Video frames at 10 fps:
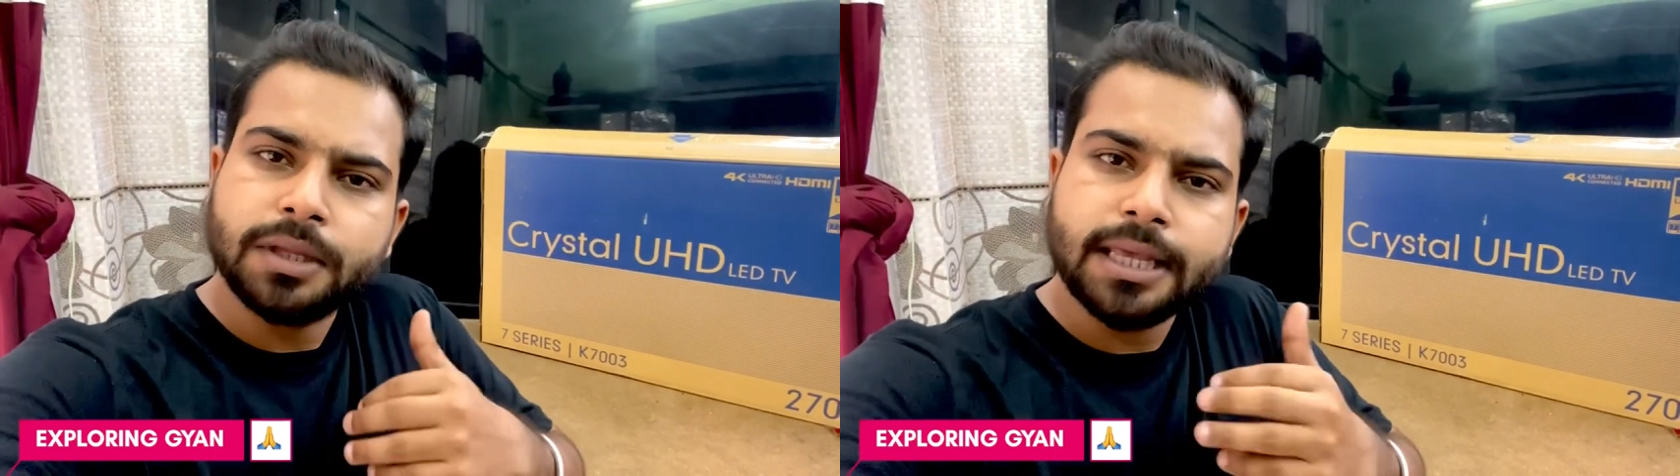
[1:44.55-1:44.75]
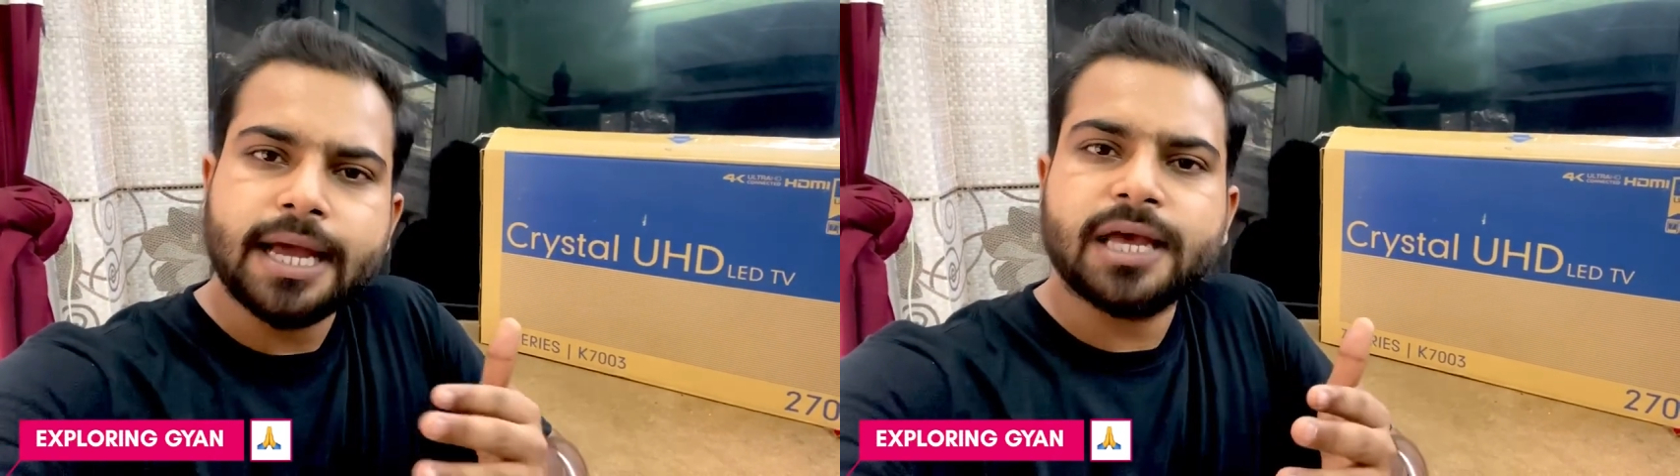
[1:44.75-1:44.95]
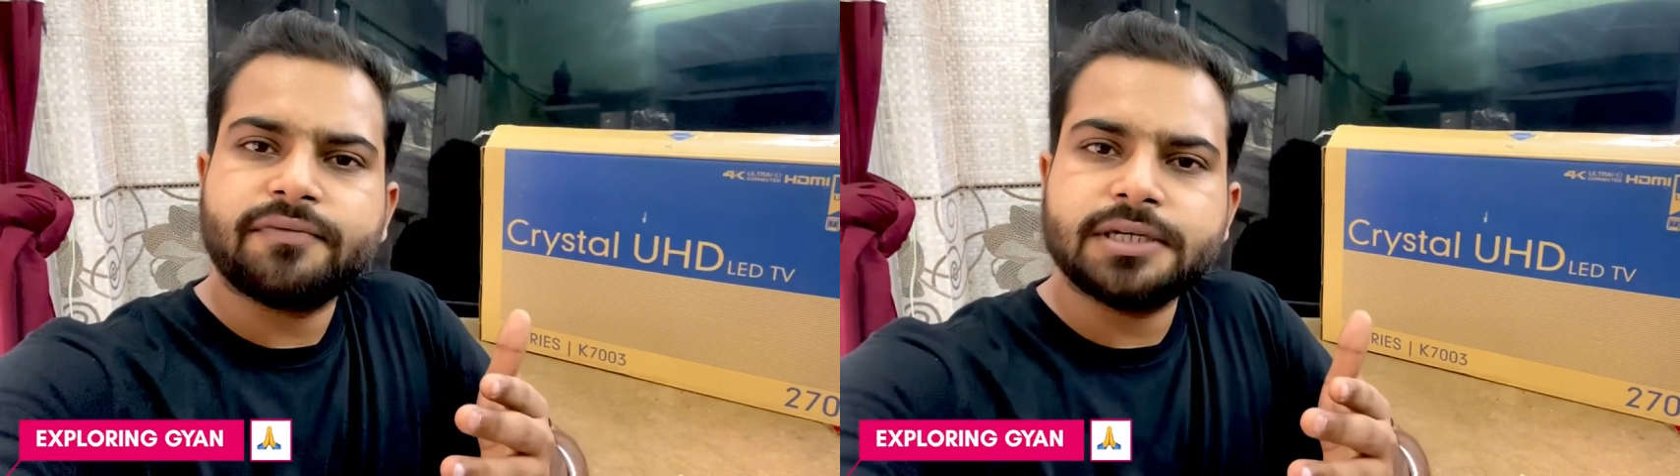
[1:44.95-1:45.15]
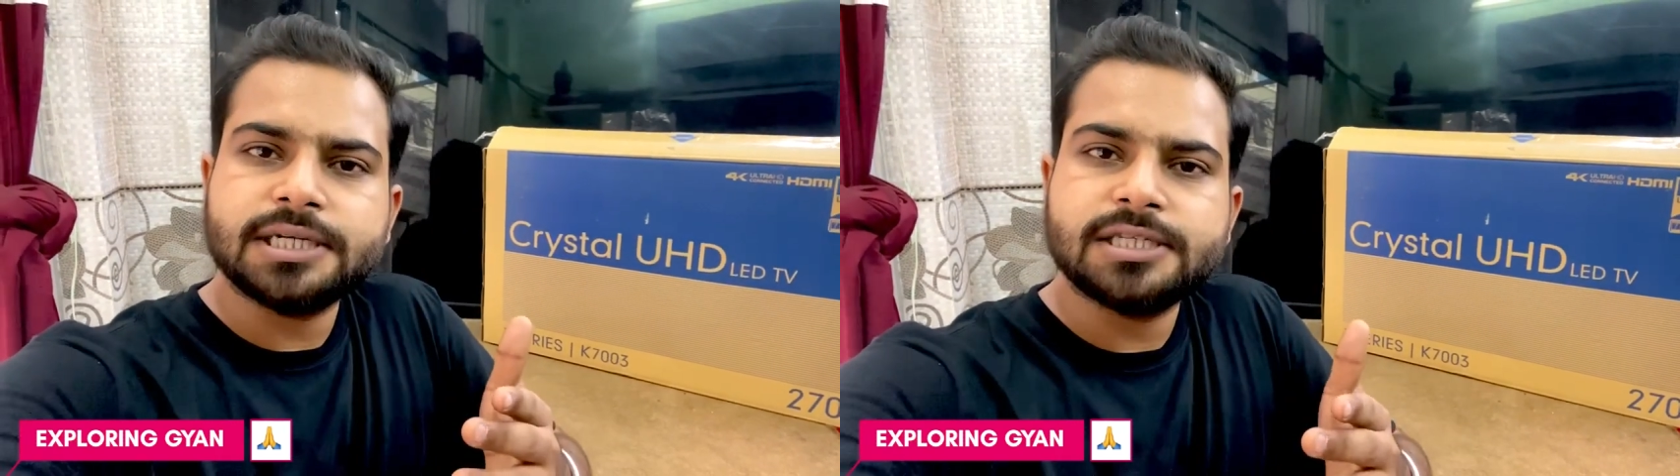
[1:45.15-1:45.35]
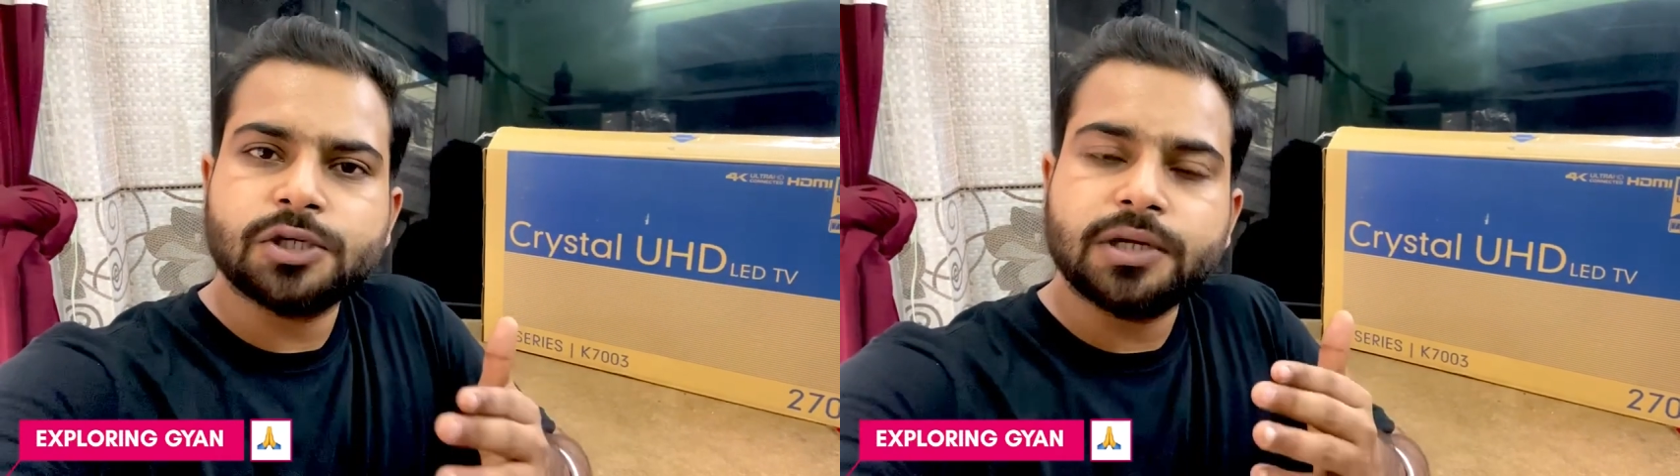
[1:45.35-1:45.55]
क्या क्या
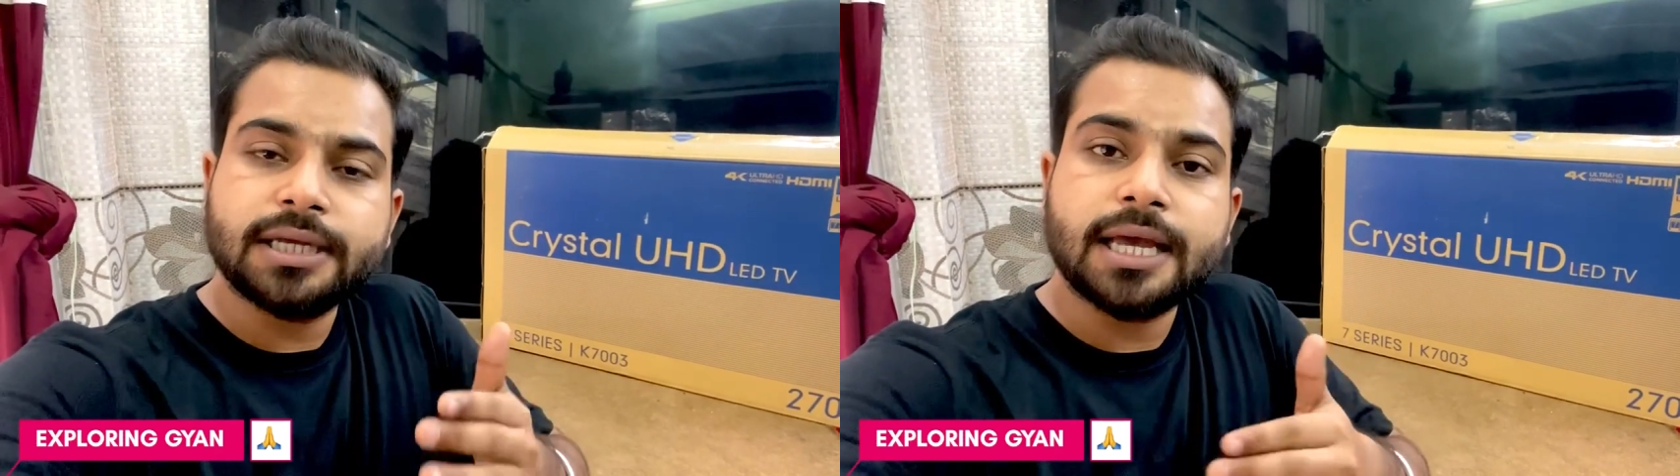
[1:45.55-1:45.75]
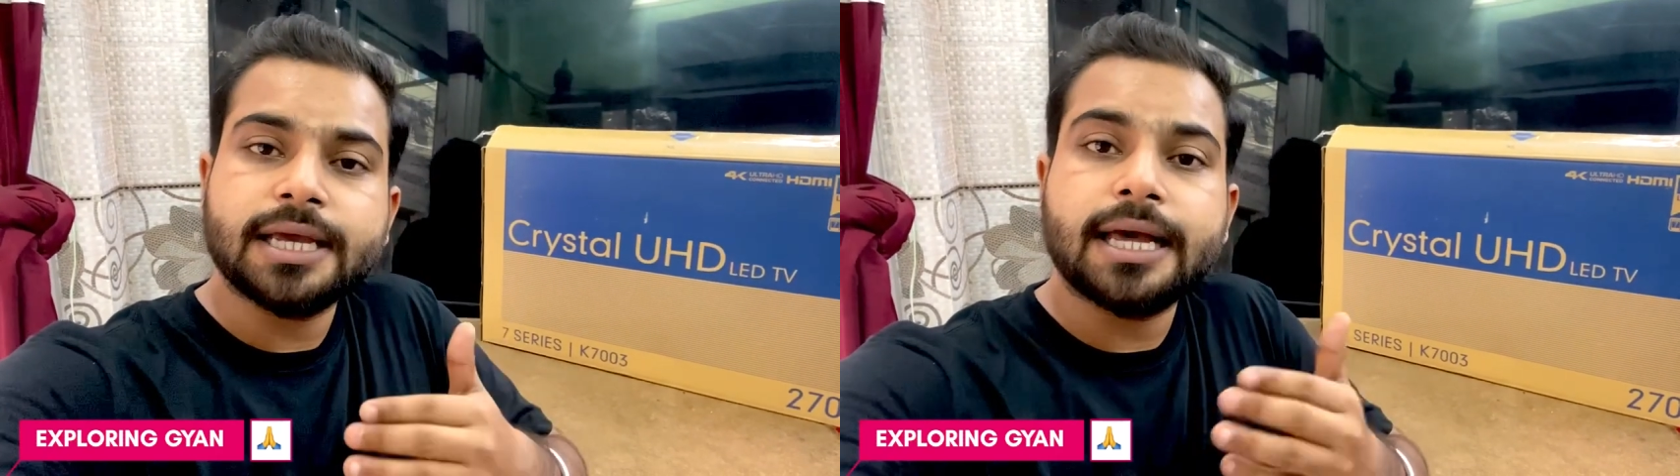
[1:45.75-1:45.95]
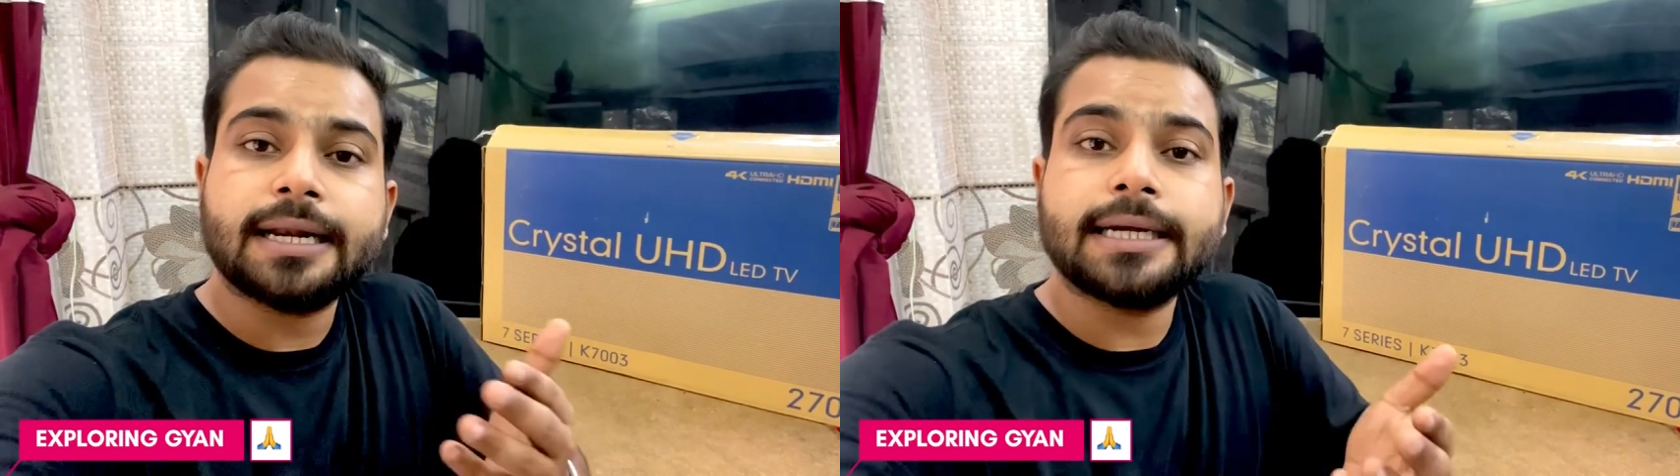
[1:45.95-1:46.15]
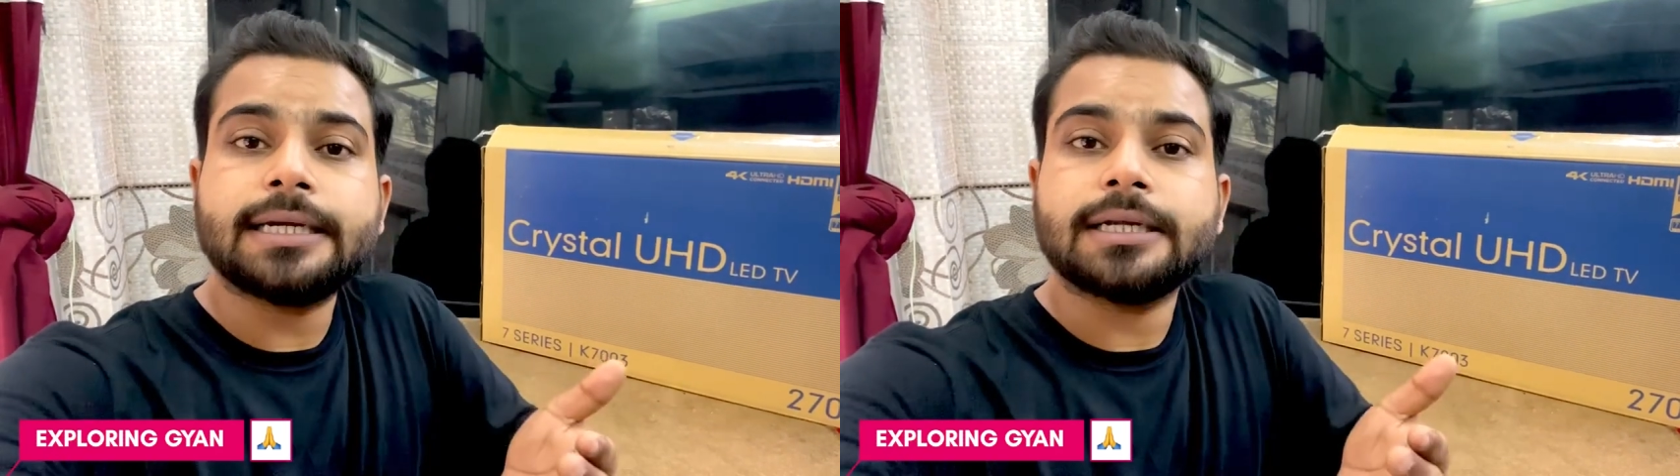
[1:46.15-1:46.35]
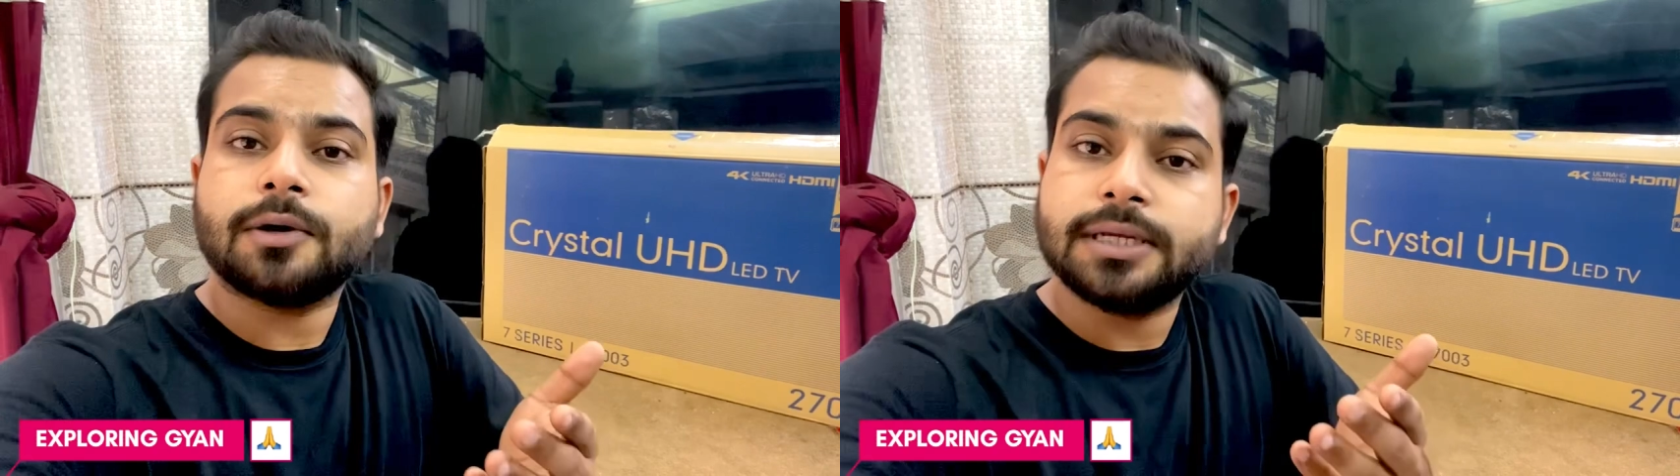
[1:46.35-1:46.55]
फंक्शन और क्या क्या रेट